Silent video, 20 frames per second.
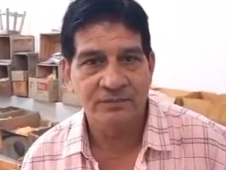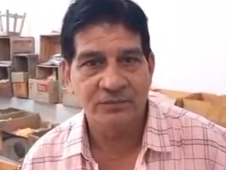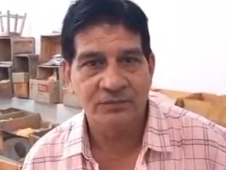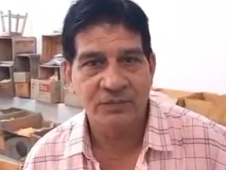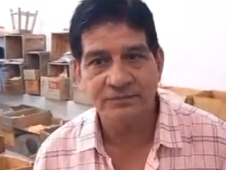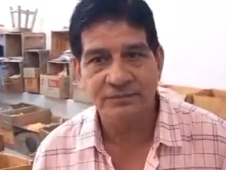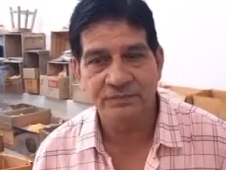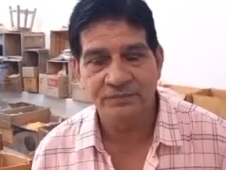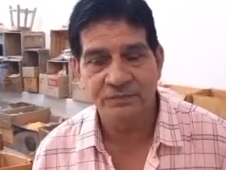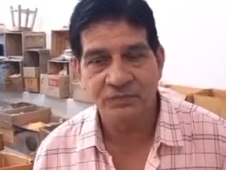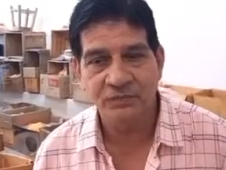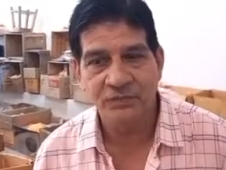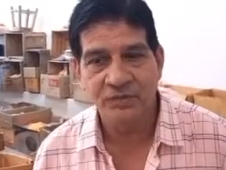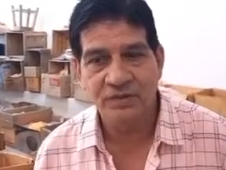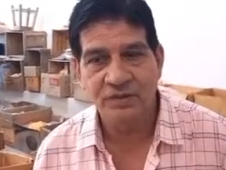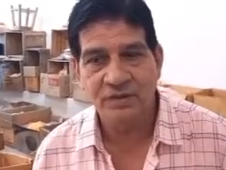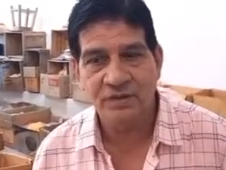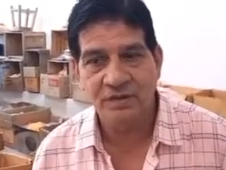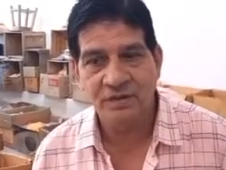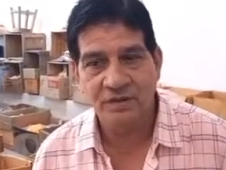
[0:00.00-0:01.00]
तो
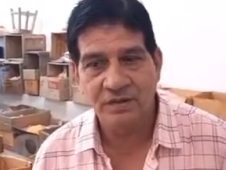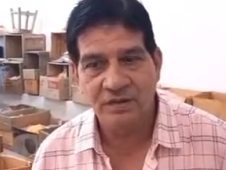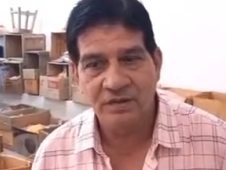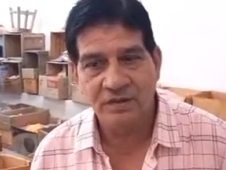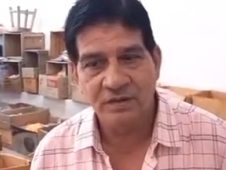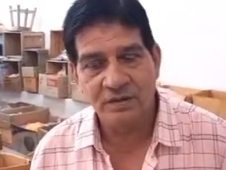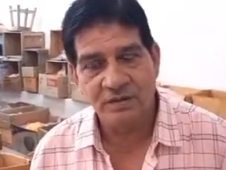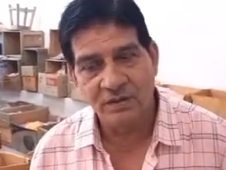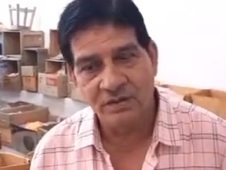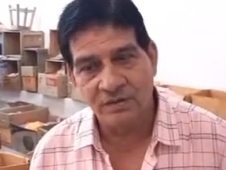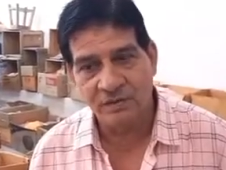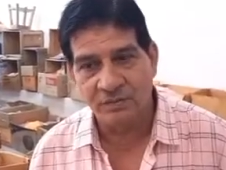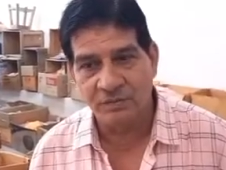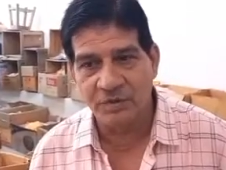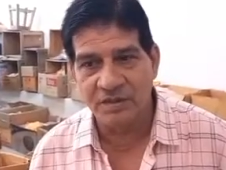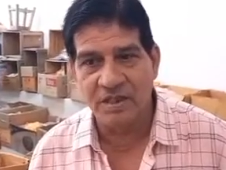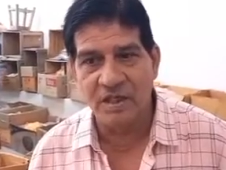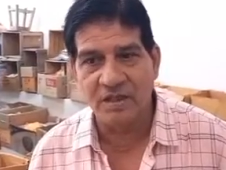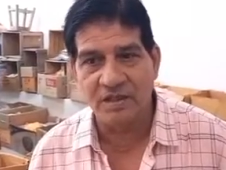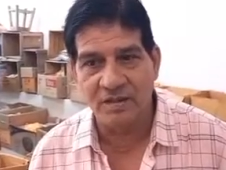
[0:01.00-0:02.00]
दिखाई दे रही है
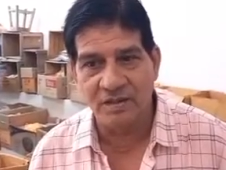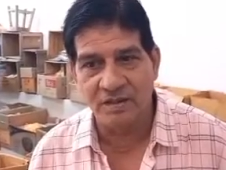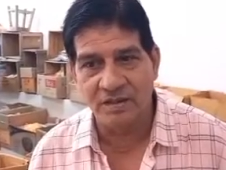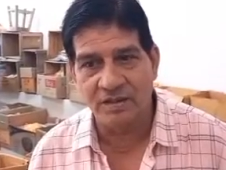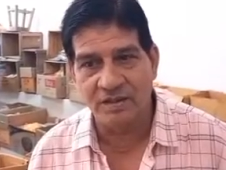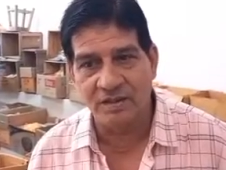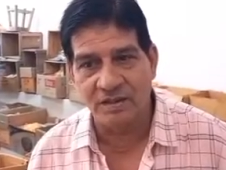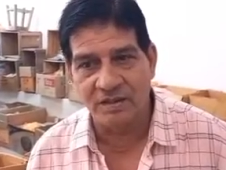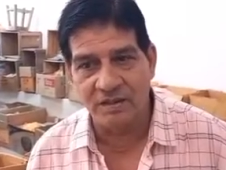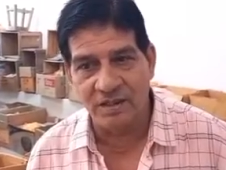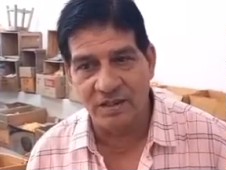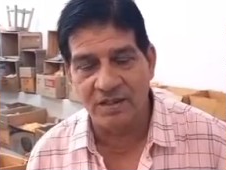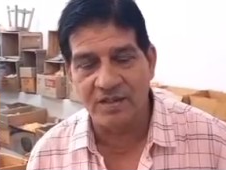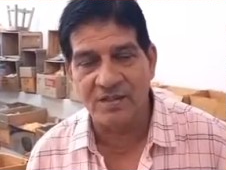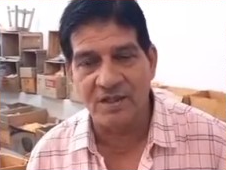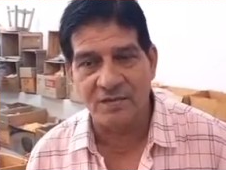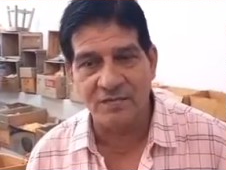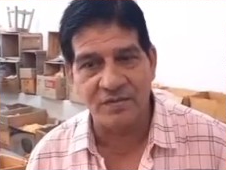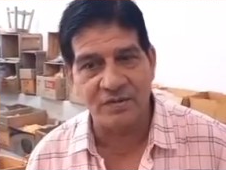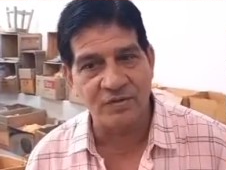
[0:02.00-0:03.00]
बाज़ार की के
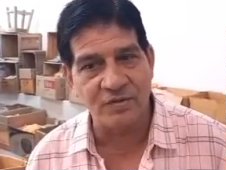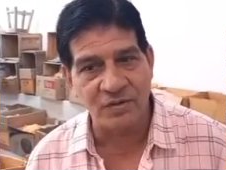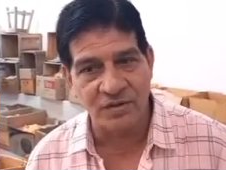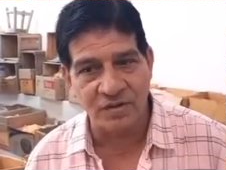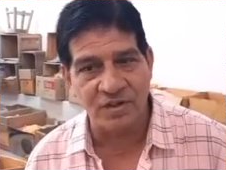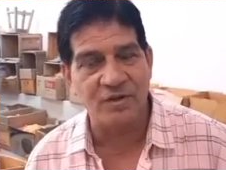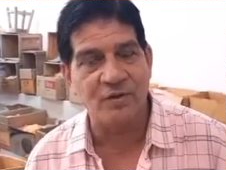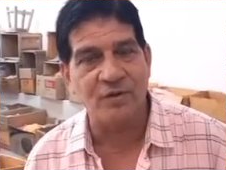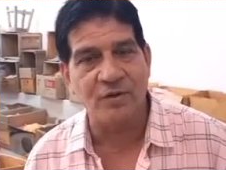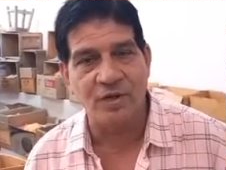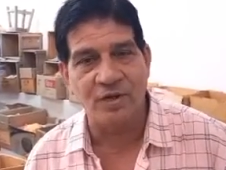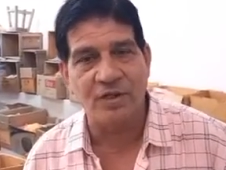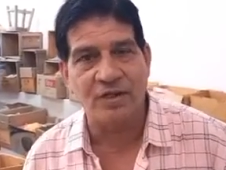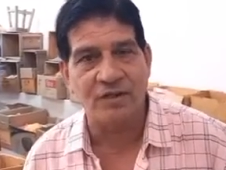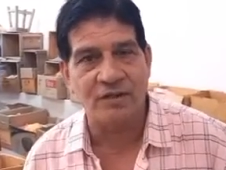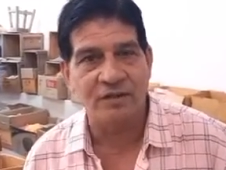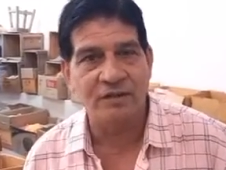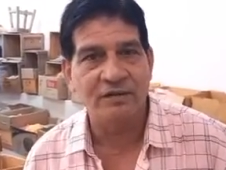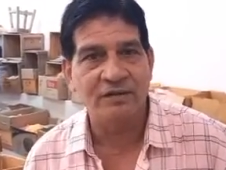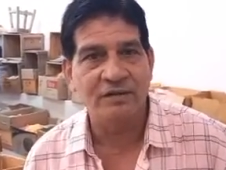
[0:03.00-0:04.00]
हिसाब से तो अच्छी रौनक
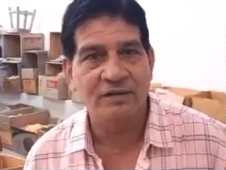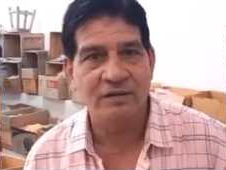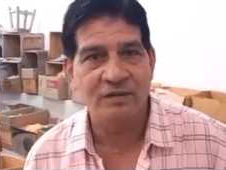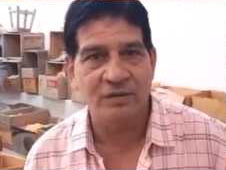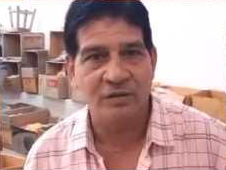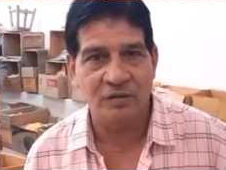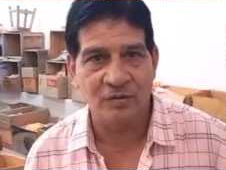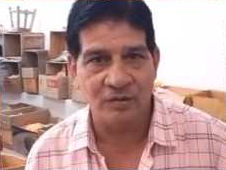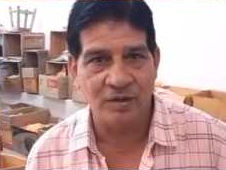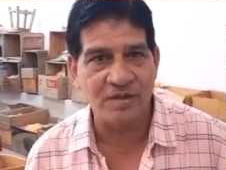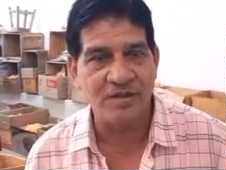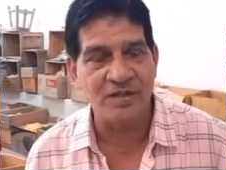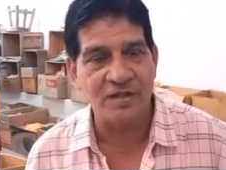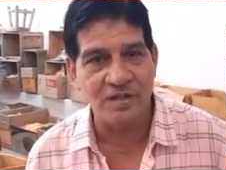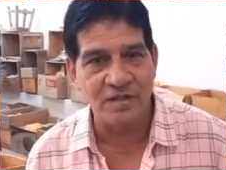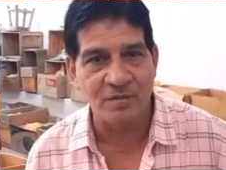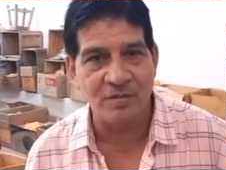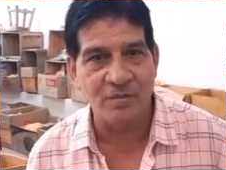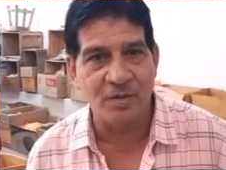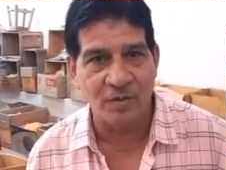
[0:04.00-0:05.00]
है और
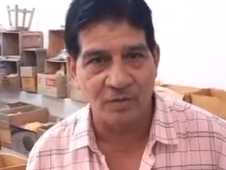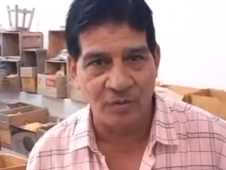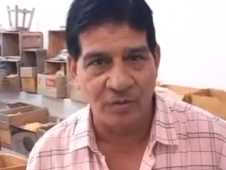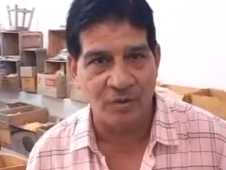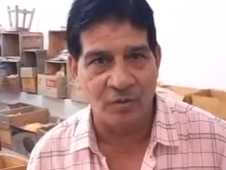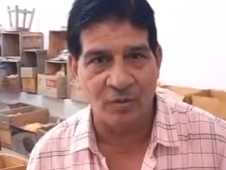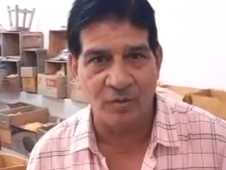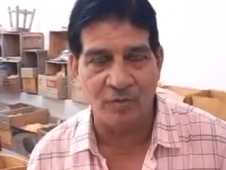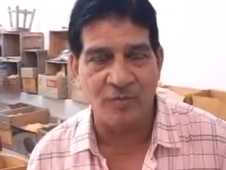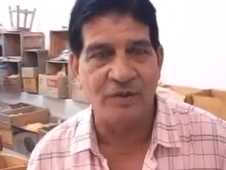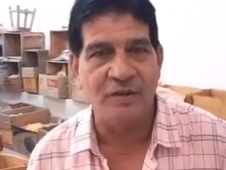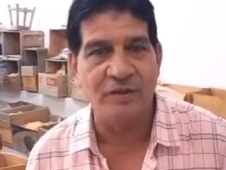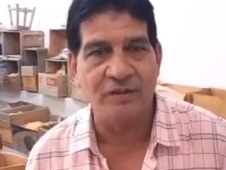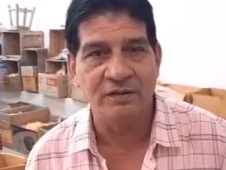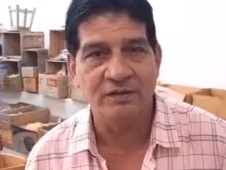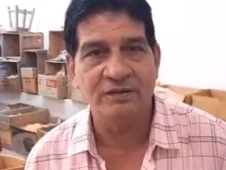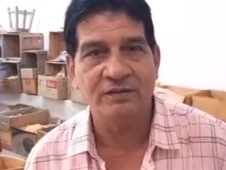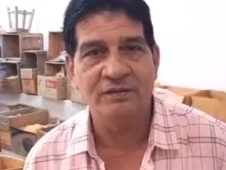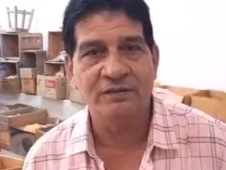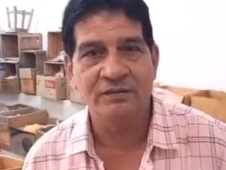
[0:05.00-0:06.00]
अच्छी संभावना और भी
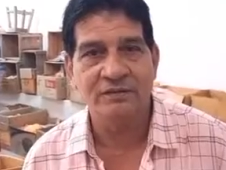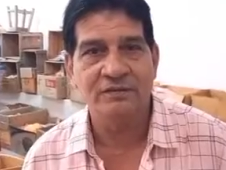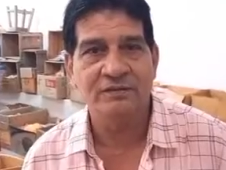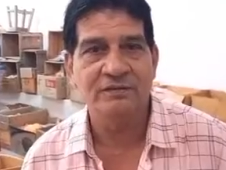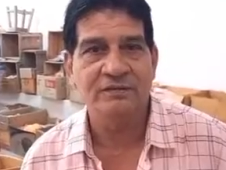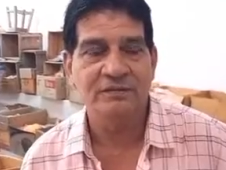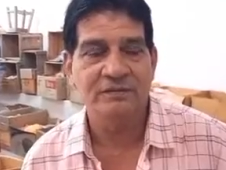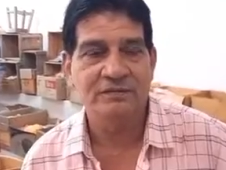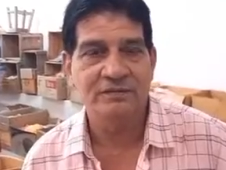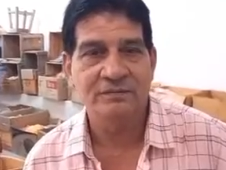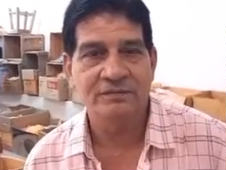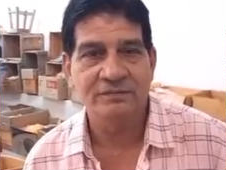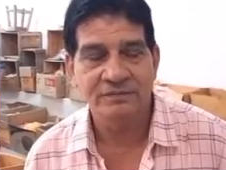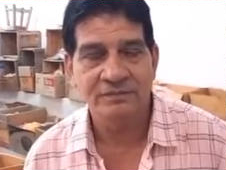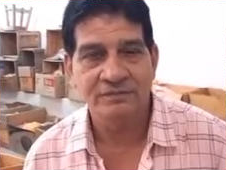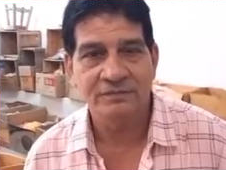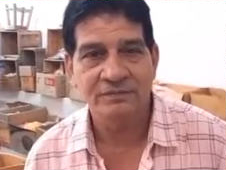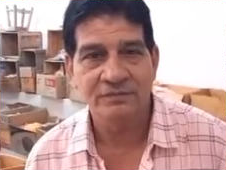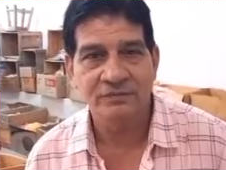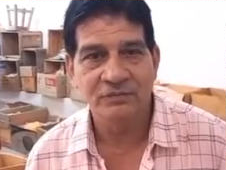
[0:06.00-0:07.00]

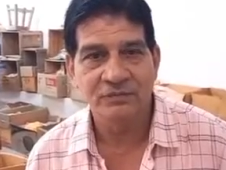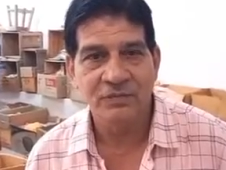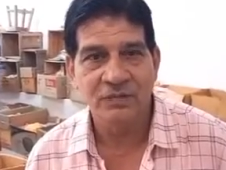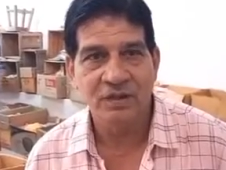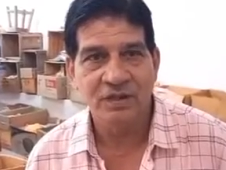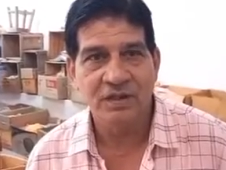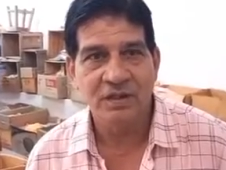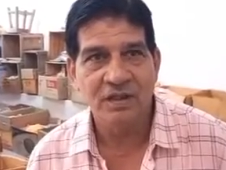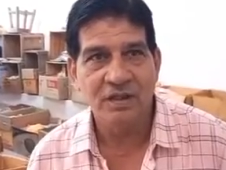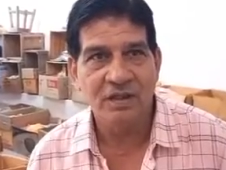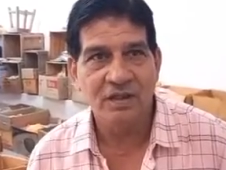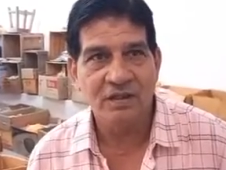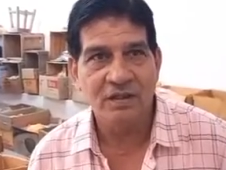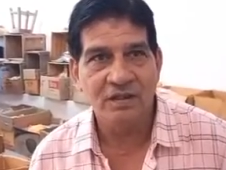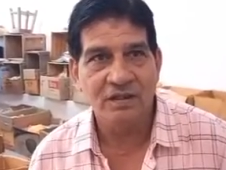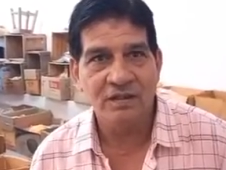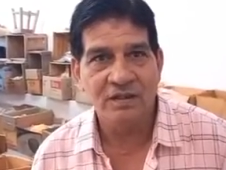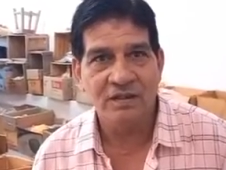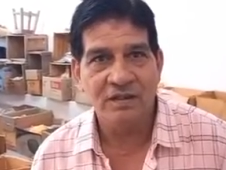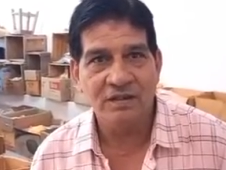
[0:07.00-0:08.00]
बार दिख रही है या
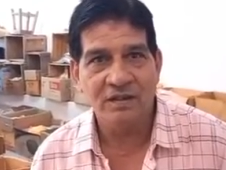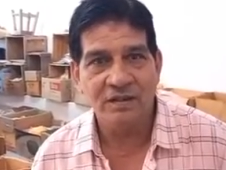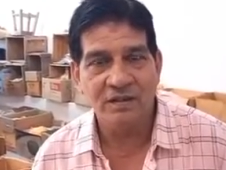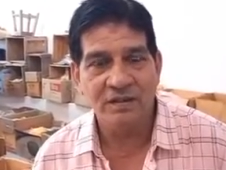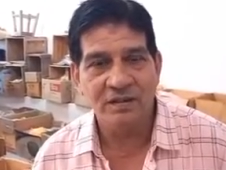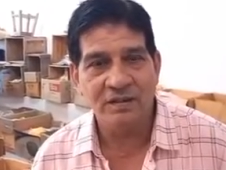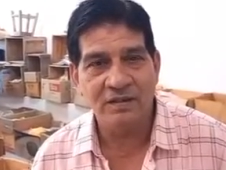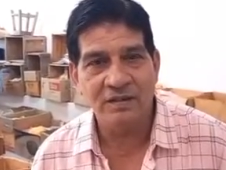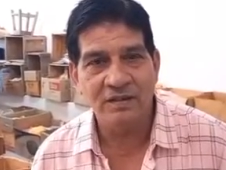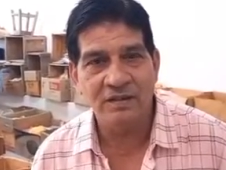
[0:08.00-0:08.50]
वो...